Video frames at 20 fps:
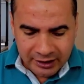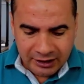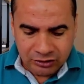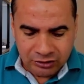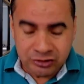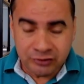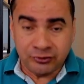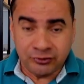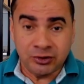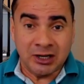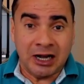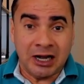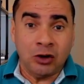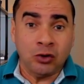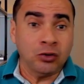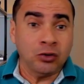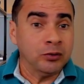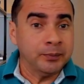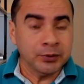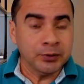divulgar
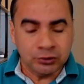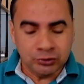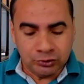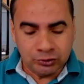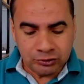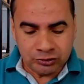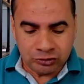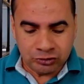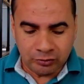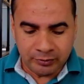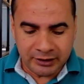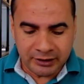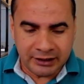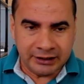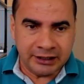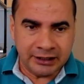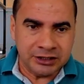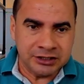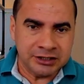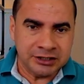algum produto sobre
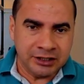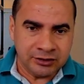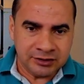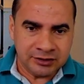ganhar dinheiro.